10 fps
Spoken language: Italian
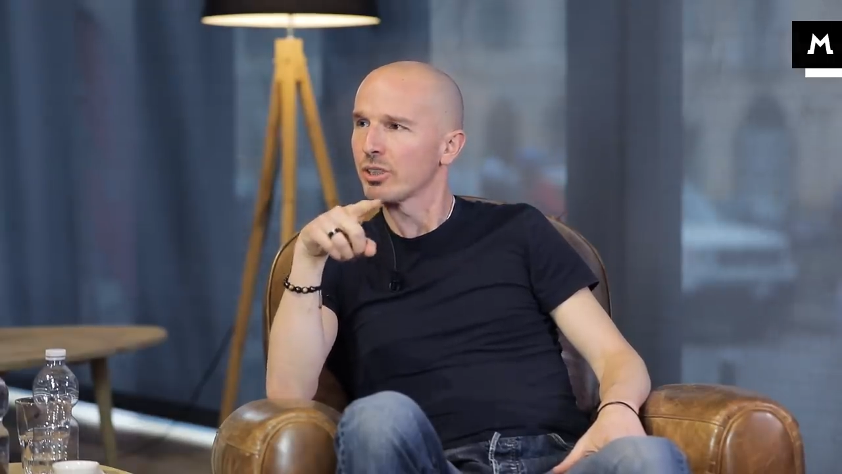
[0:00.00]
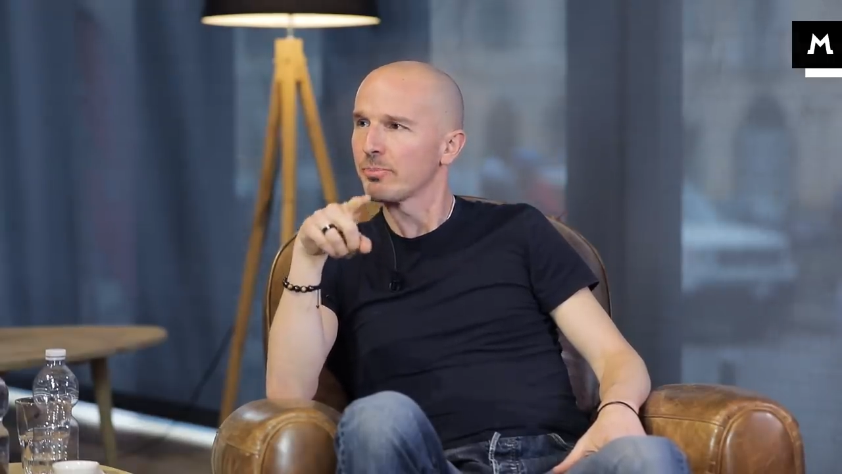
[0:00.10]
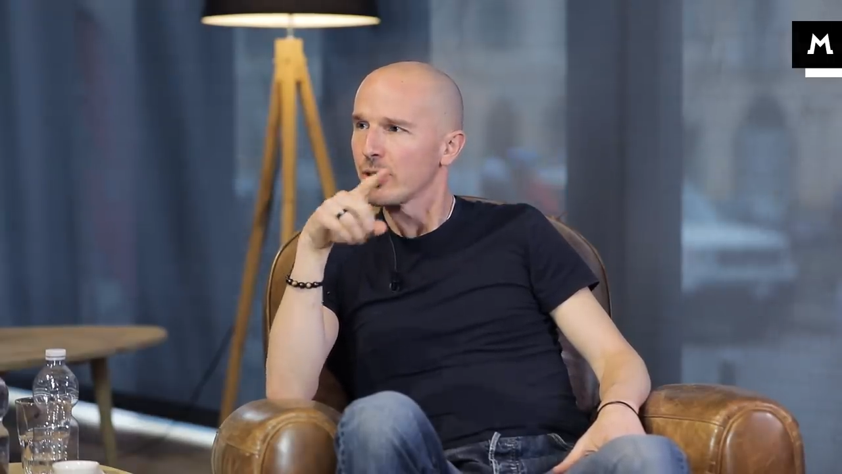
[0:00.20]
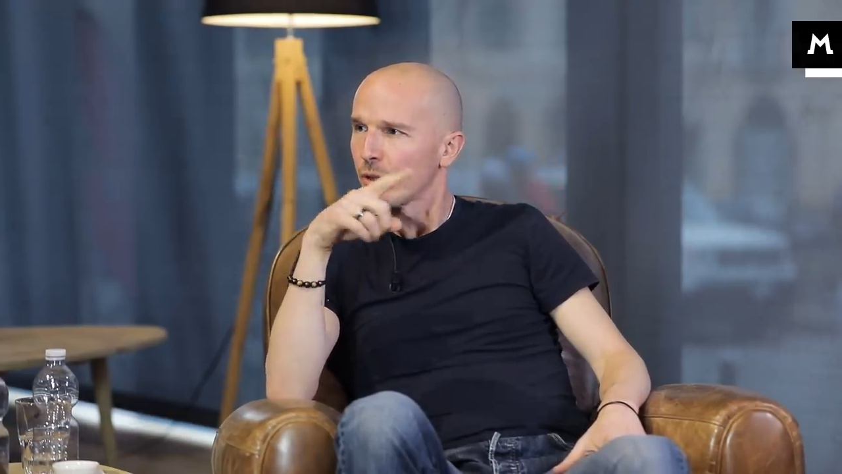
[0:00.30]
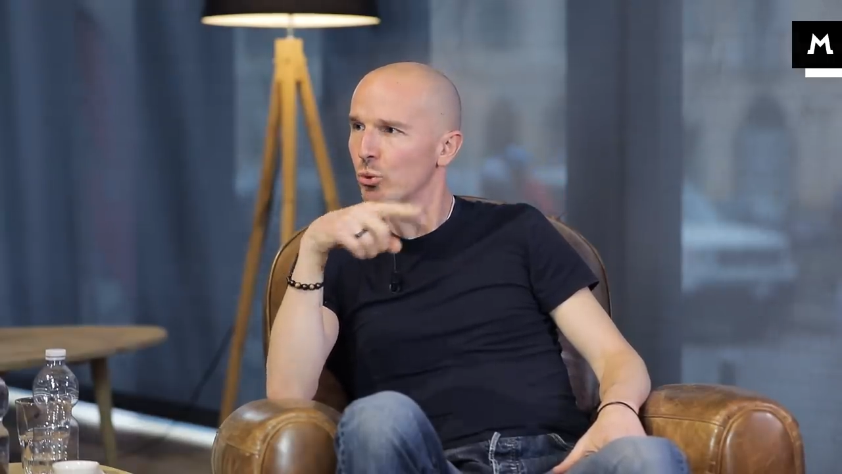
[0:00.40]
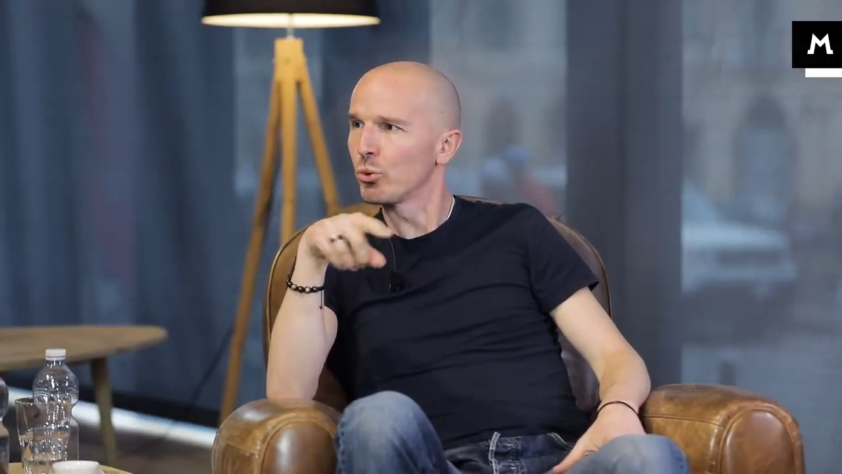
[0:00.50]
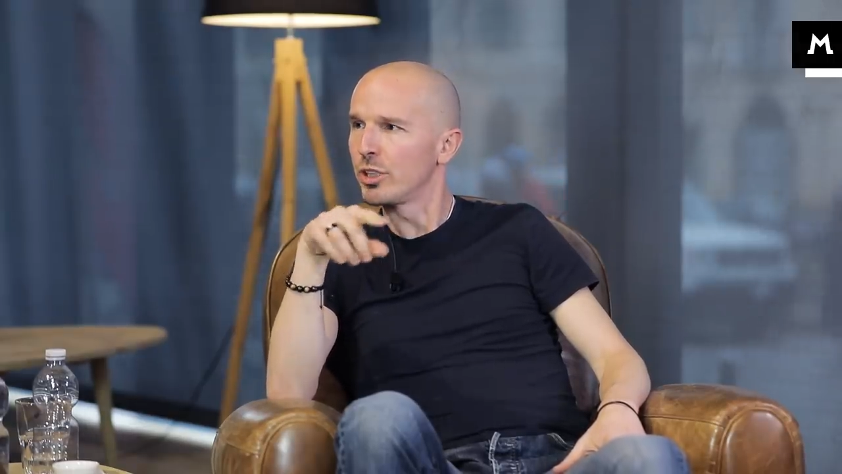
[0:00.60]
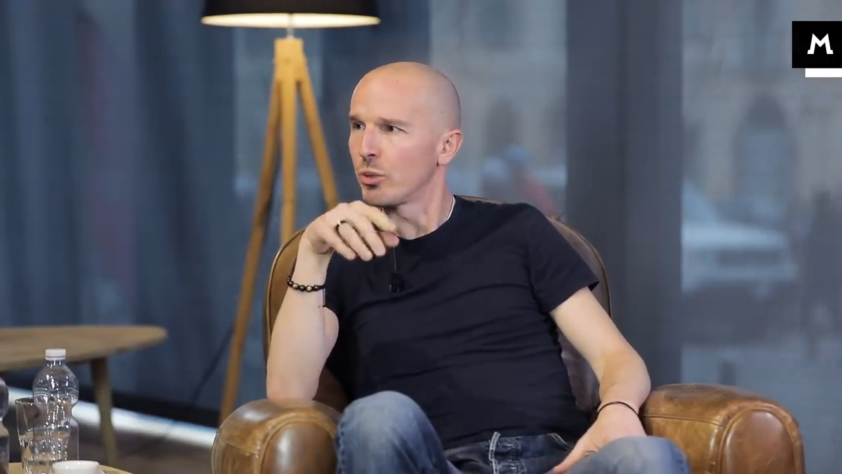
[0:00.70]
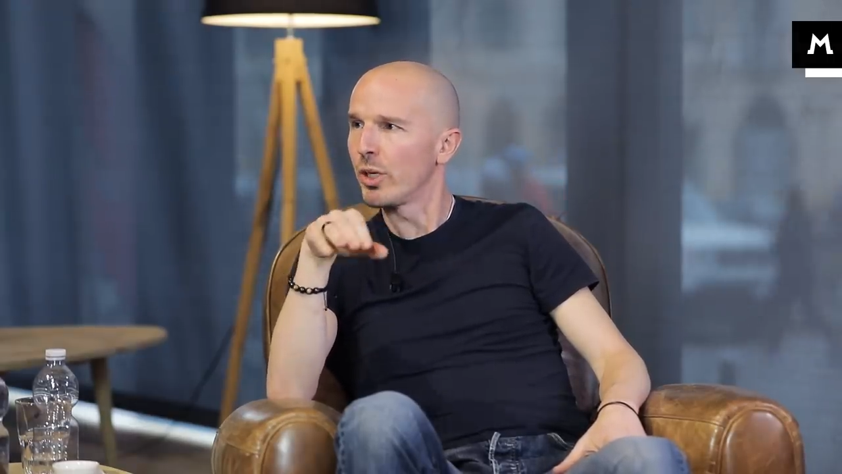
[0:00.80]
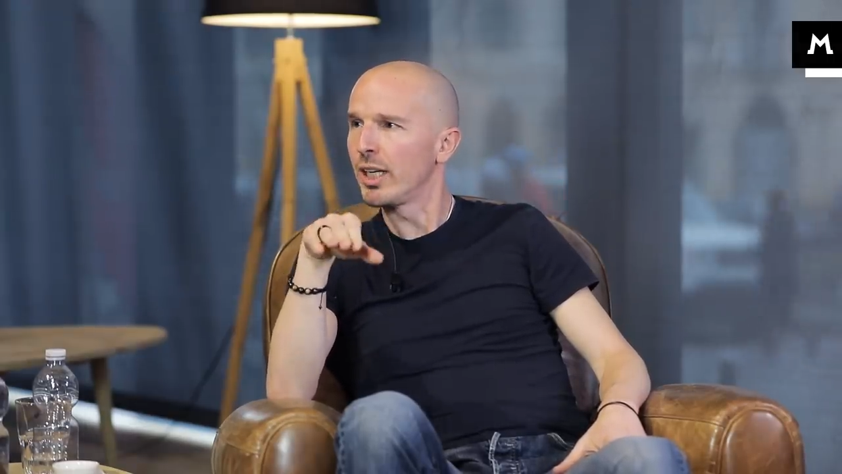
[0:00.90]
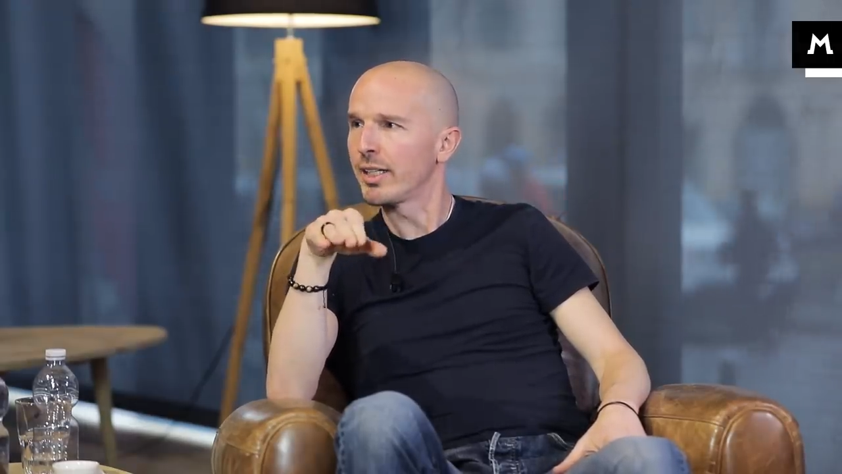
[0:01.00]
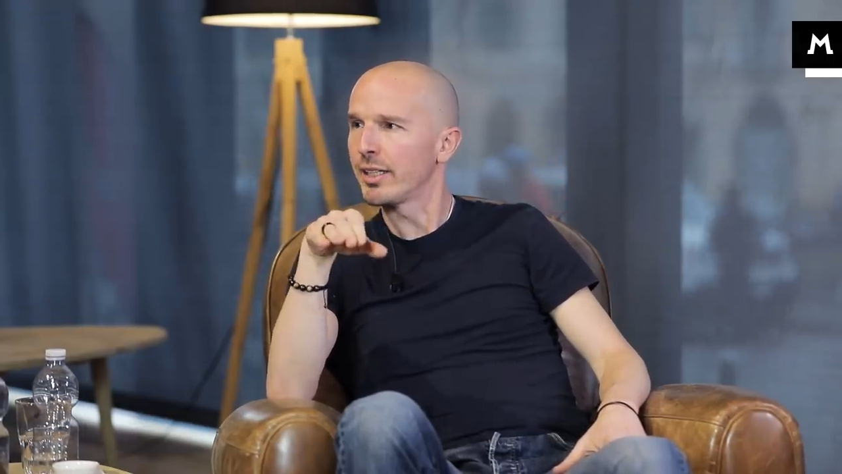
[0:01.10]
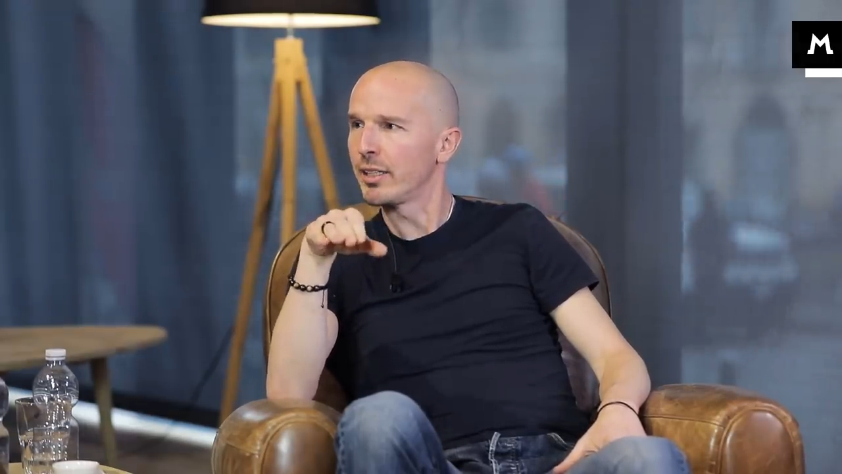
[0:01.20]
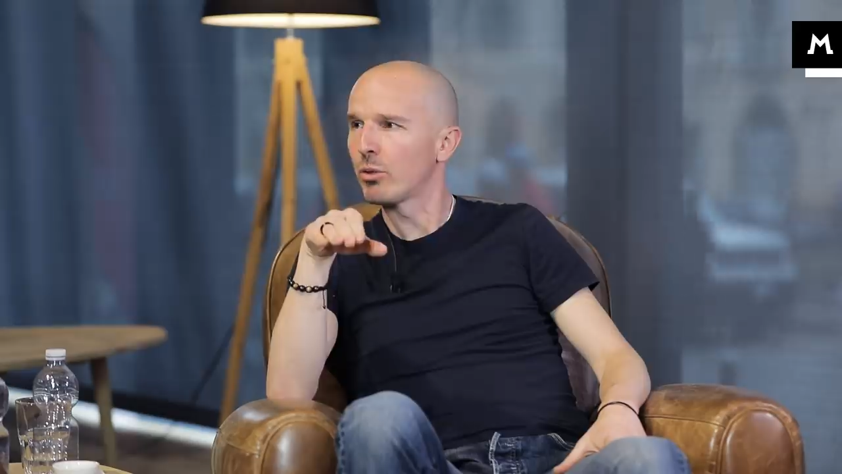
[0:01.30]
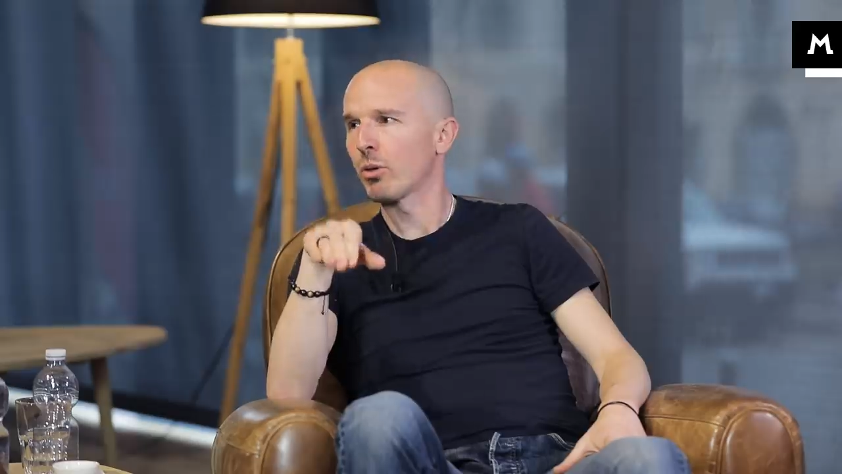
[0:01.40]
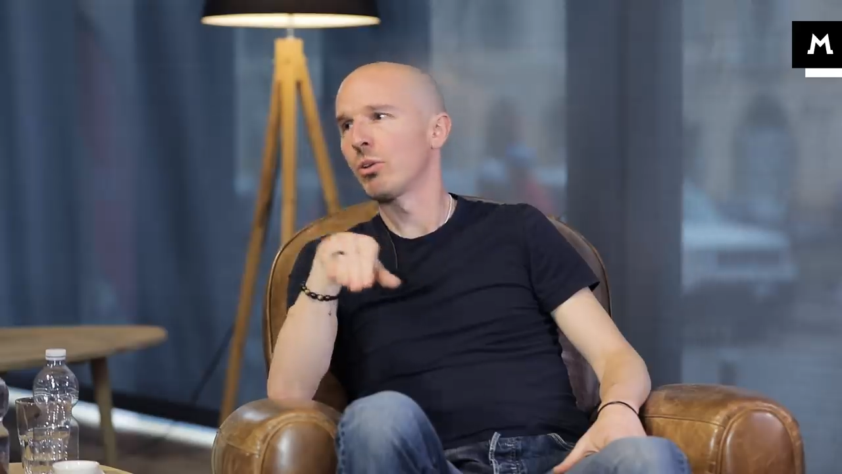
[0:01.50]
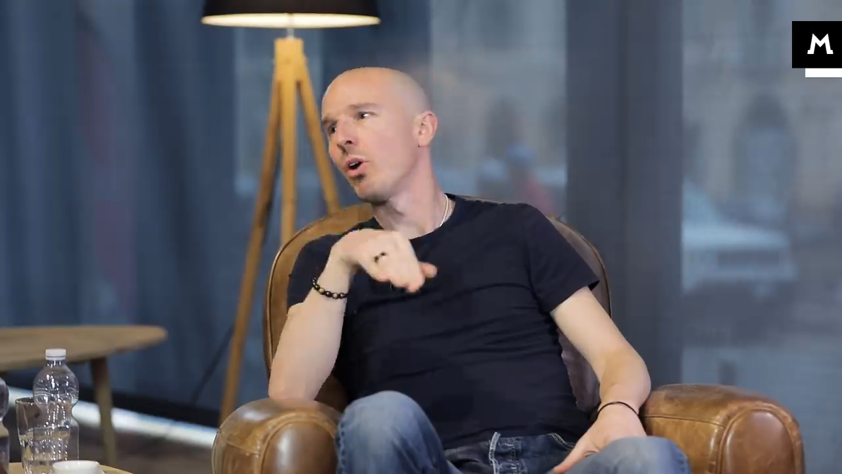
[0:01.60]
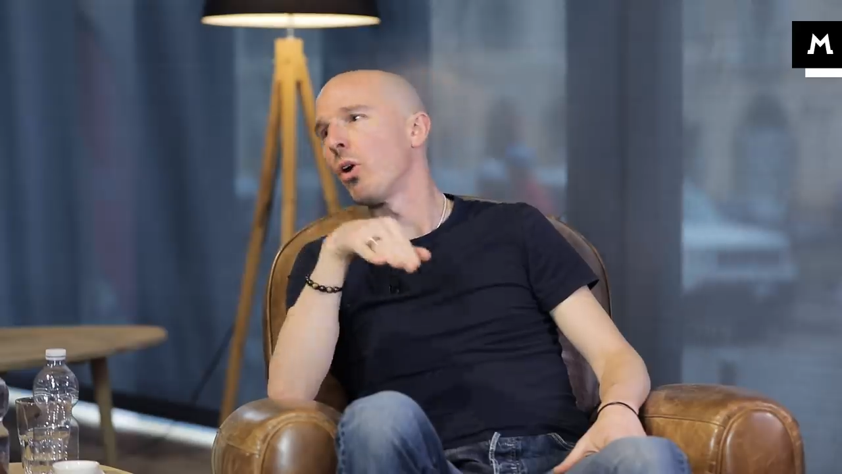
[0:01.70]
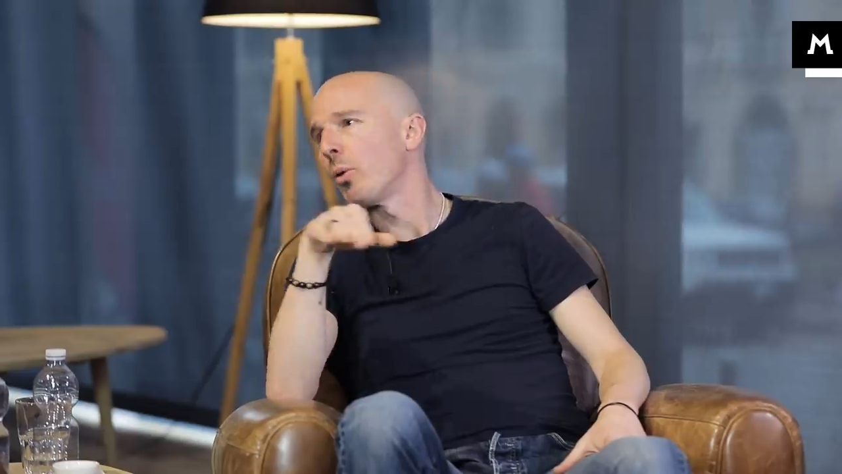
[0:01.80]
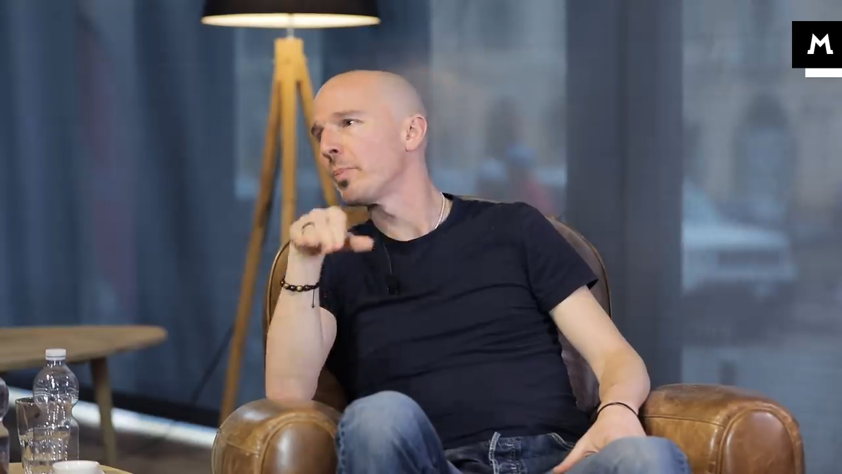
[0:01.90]
rispetto a tutti quelli che dicono
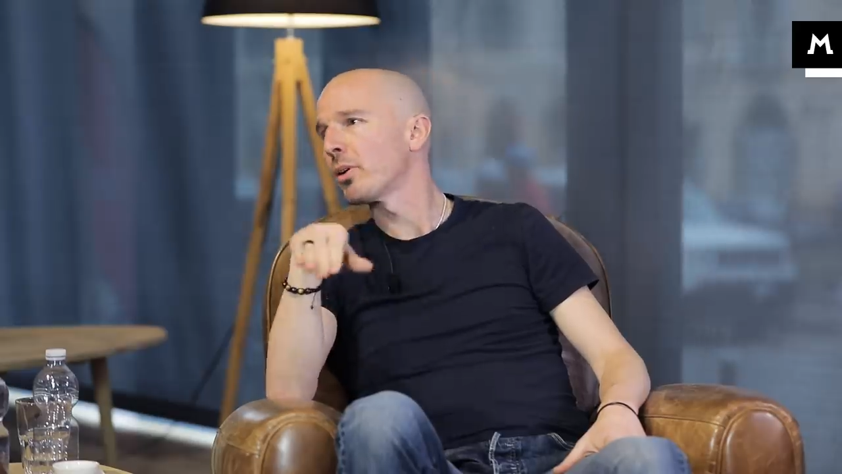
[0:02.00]
no,